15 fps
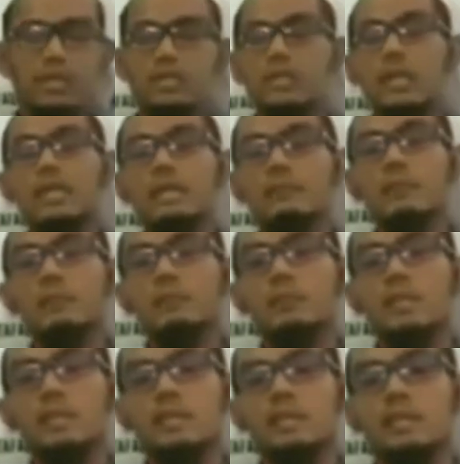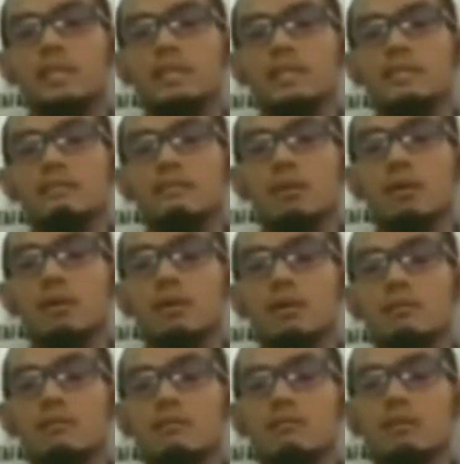Maka tidak ada yang mampu mendatangkan dalil bahwa
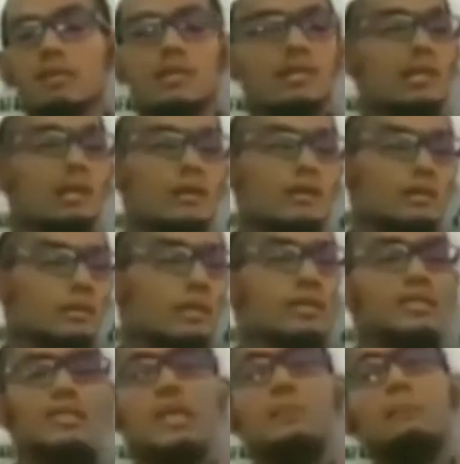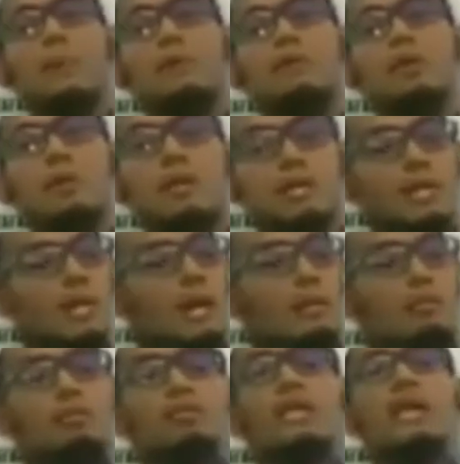mulid adalah wajib. Sisa empat hukum lagi.
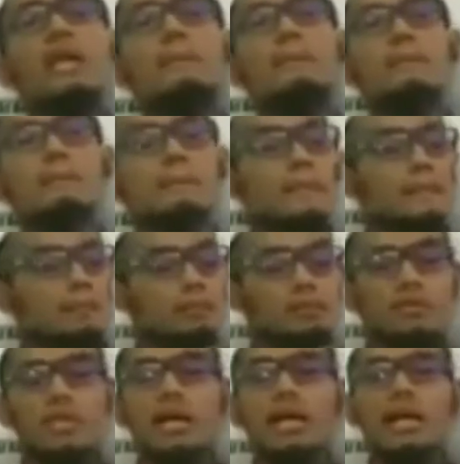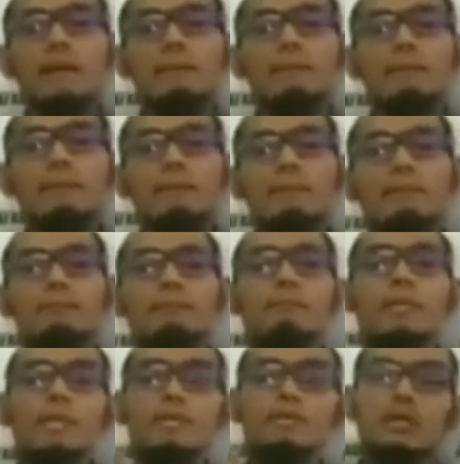Mustahab. Mustahab
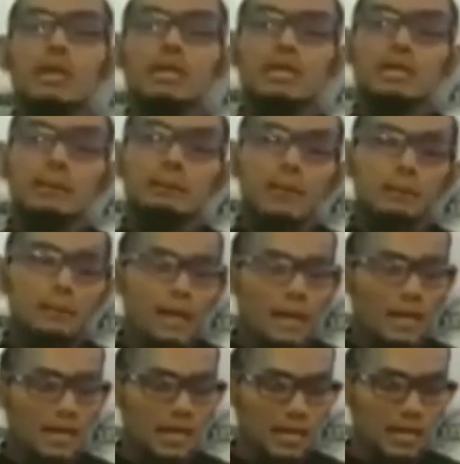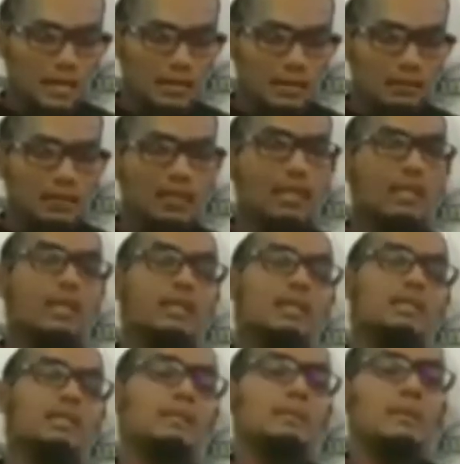melakukannya dapat pahala,
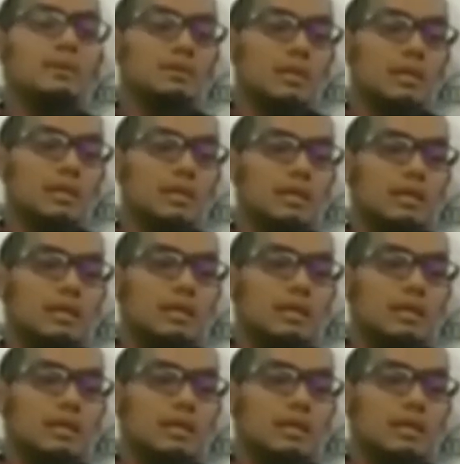meninggalkannya tidak berdosa.